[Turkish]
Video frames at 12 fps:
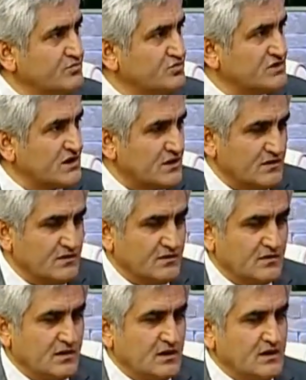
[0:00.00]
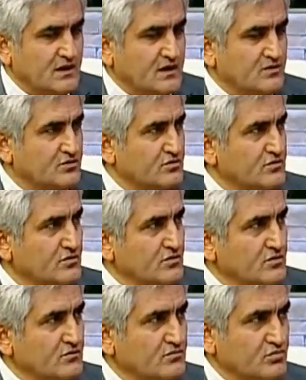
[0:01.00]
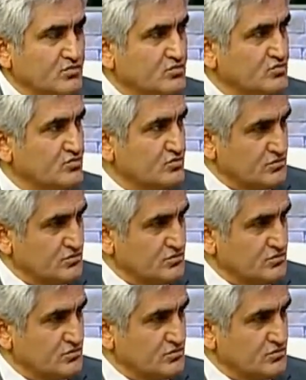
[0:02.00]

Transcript: bünye haline geliyor. Bugün